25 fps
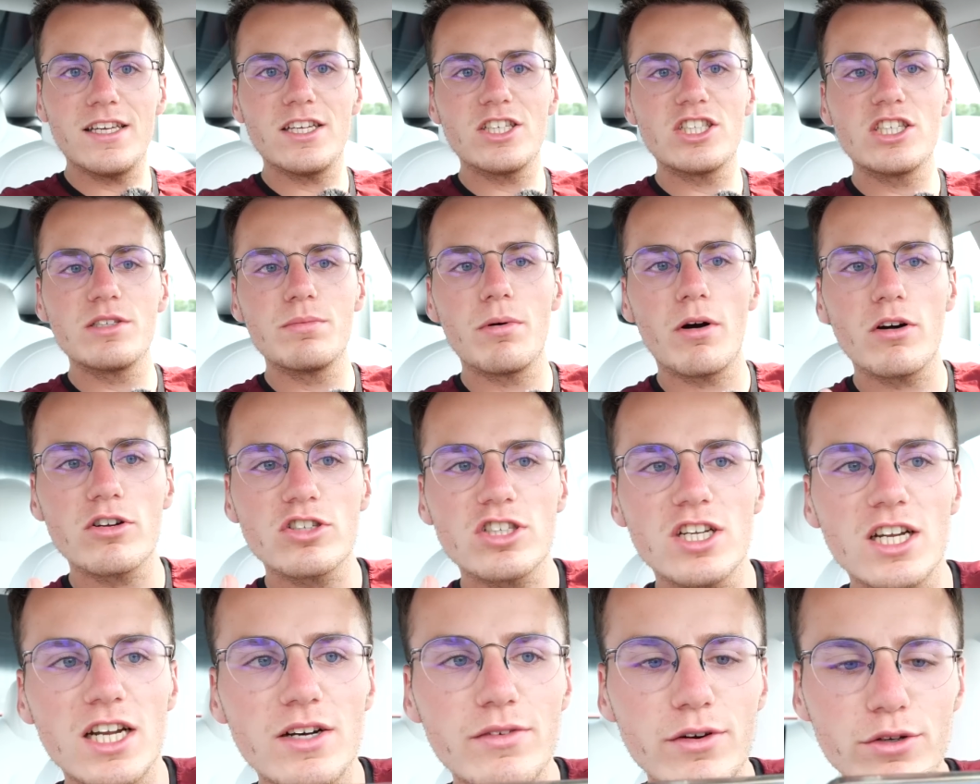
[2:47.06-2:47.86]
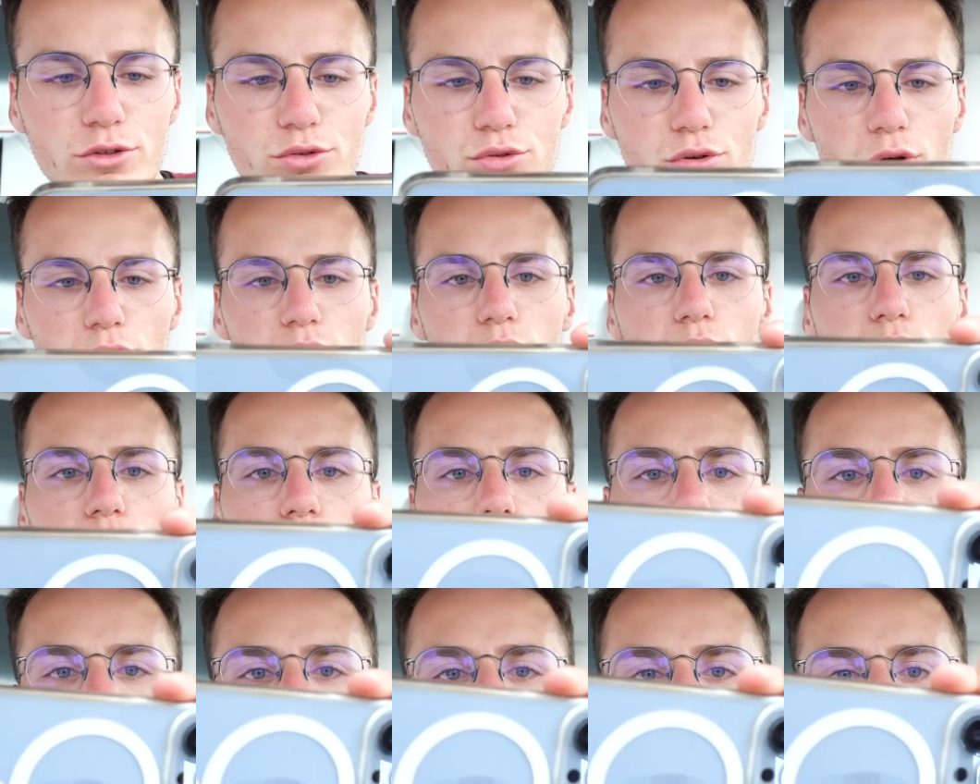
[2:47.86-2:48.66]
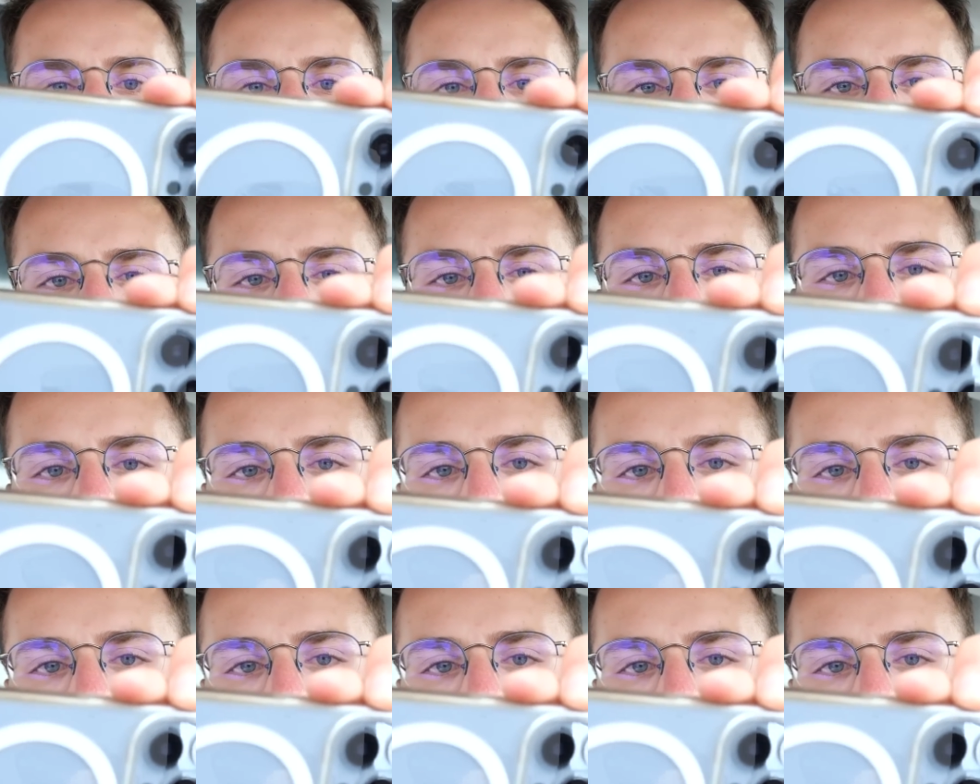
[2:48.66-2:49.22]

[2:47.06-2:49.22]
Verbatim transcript: y est, j'ai branché la voiture, donc on le voit, alors j'ai mis